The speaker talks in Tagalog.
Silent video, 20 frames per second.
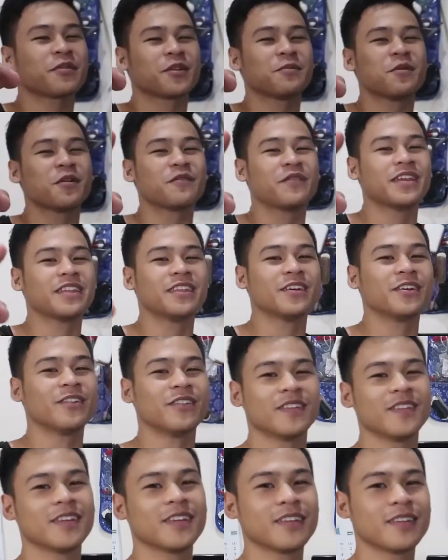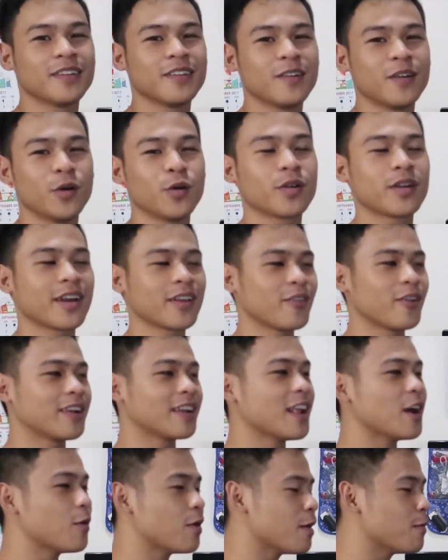pagkit mag video. Ug karon
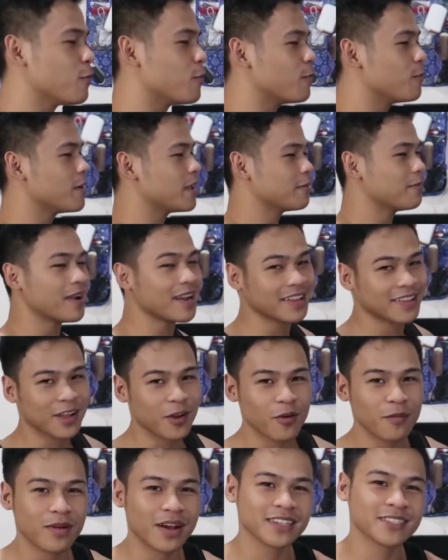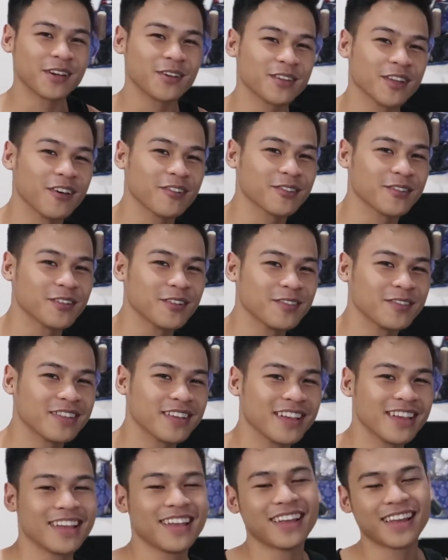adlaw um, ibalik na ko mga out no.
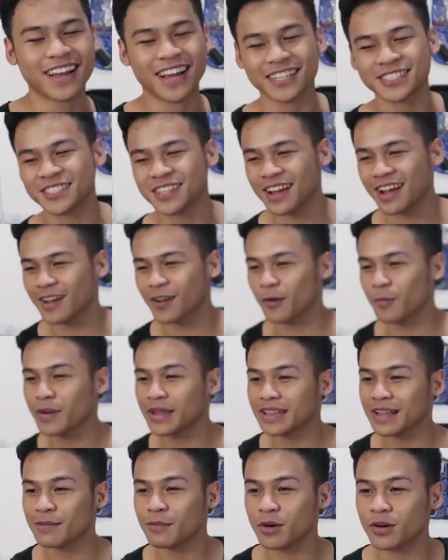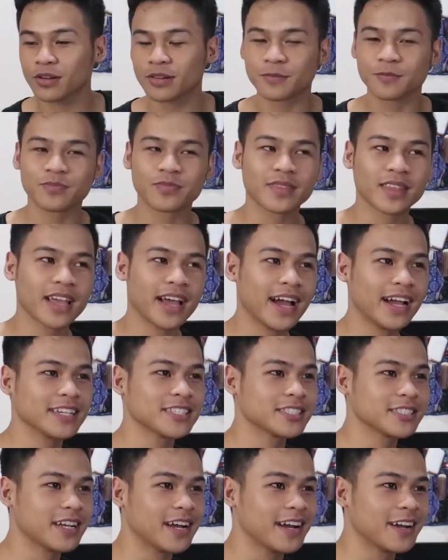Hashtag, ay comment lang mo.
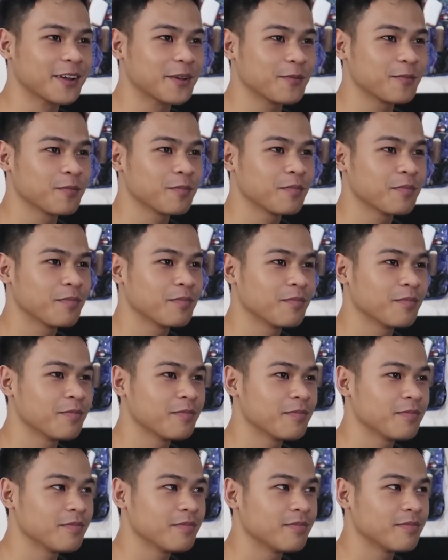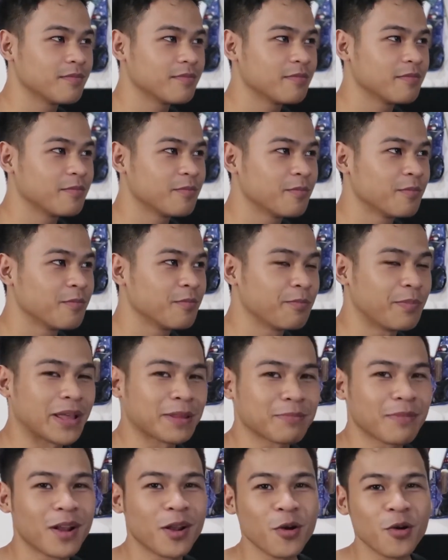Hashtag,
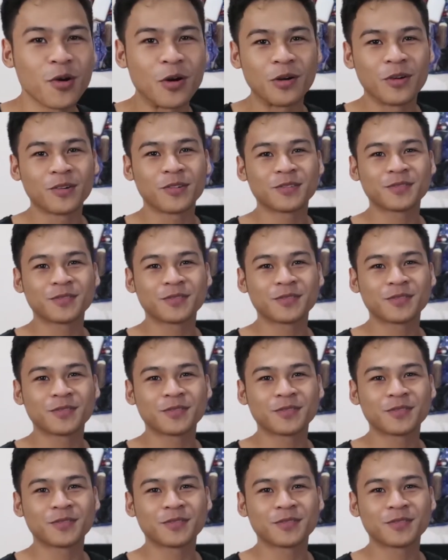Petmalu.